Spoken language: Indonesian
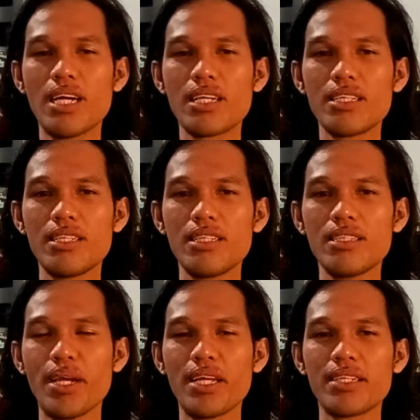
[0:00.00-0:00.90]
dari
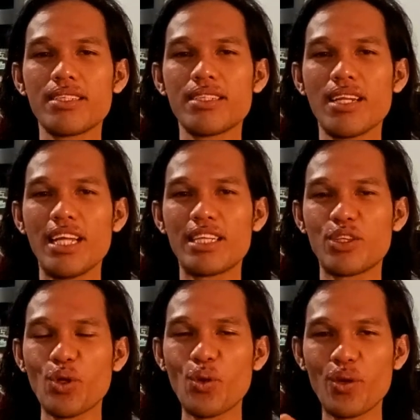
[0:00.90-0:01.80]
band
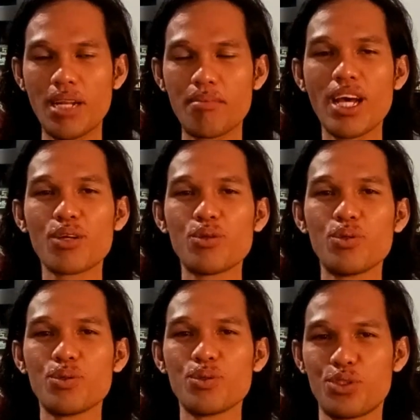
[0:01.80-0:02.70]
Leto dalam
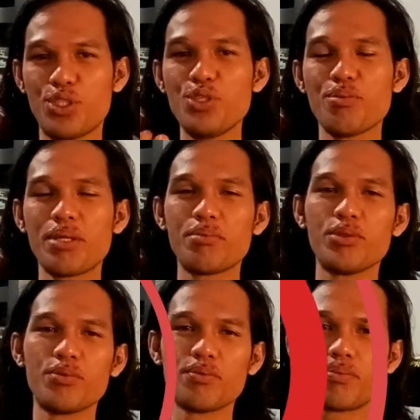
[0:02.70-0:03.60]
lagu Senyumanmu.